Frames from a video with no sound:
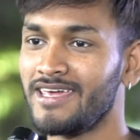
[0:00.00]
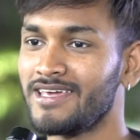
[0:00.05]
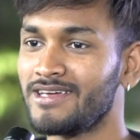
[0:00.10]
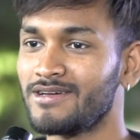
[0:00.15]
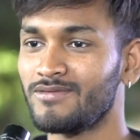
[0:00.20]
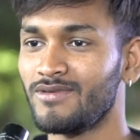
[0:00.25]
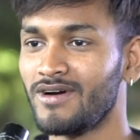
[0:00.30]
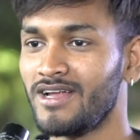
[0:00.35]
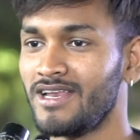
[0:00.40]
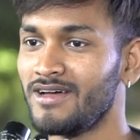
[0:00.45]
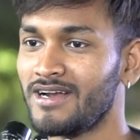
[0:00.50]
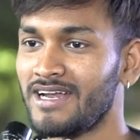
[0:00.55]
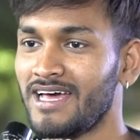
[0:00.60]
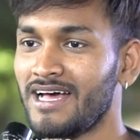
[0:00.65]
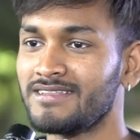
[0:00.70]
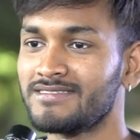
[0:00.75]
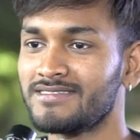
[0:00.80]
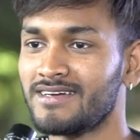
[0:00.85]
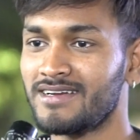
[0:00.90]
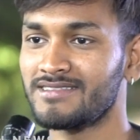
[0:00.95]
ఈక్వల్గా
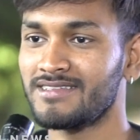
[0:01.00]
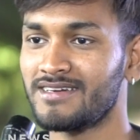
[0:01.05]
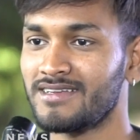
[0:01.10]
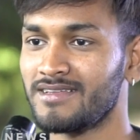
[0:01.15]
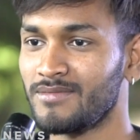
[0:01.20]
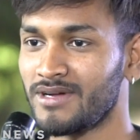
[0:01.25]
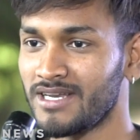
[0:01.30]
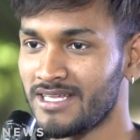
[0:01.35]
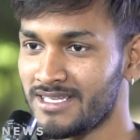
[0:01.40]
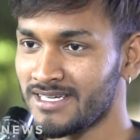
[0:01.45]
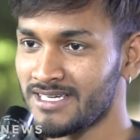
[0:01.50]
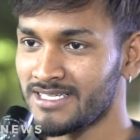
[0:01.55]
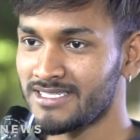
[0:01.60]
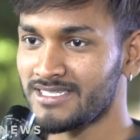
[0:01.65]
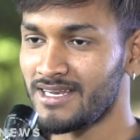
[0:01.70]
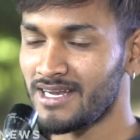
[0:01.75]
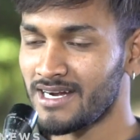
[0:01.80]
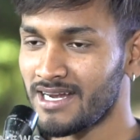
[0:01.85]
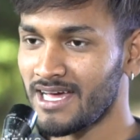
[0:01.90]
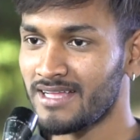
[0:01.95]
డ్యాన్స్ ఆడతారు మన
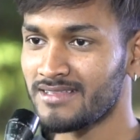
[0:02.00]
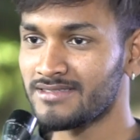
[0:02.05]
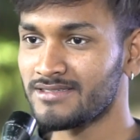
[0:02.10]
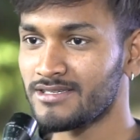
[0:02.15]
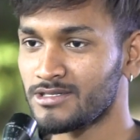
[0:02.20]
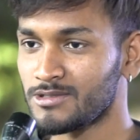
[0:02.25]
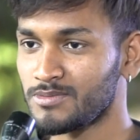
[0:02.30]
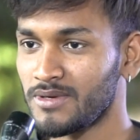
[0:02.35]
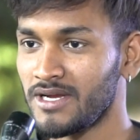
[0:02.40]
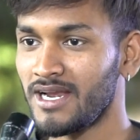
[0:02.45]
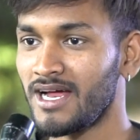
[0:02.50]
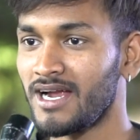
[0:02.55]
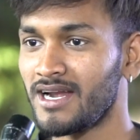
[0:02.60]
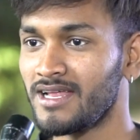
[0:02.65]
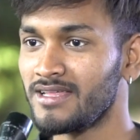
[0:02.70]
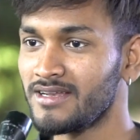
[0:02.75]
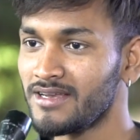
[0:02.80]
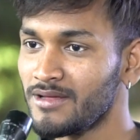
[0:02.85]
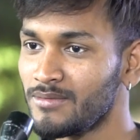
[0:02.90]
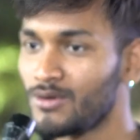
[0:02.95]
ఇండస్ట్రీలో డ్యాన్స్ స్పీడ్
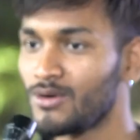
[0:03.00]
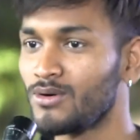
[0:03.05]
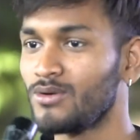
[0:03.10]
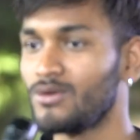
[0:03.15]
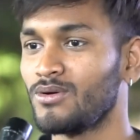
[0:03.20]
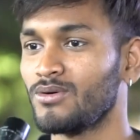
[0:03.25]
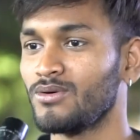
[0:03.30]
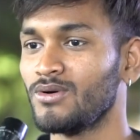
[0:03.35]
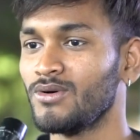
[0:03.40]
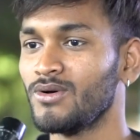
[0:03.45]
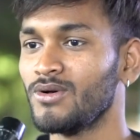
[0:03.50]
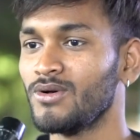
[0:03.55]
ఆడేదంటే ఈ ముగ్గురు